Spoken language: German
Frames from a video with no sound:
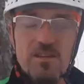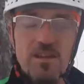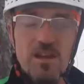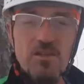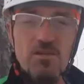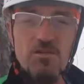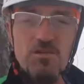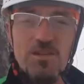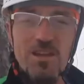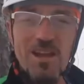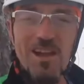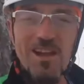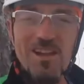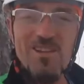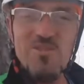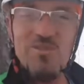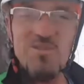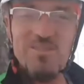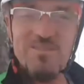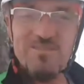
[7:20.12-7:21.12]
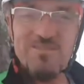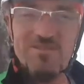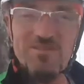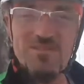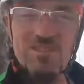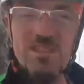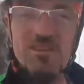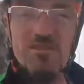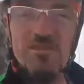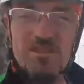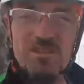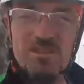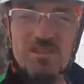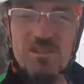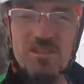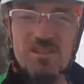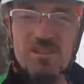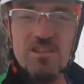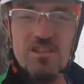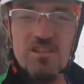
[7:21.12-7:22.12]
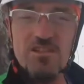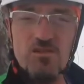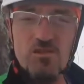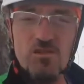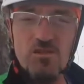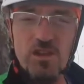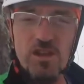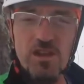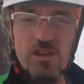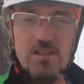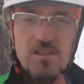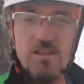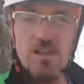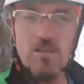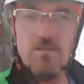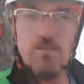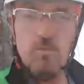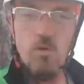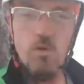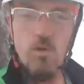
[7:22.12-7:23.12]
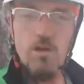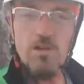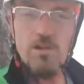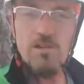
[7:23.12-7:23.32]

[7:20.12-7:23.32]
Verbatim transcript: Na gut, also, ihr wisst es, Gesundheit geht vor.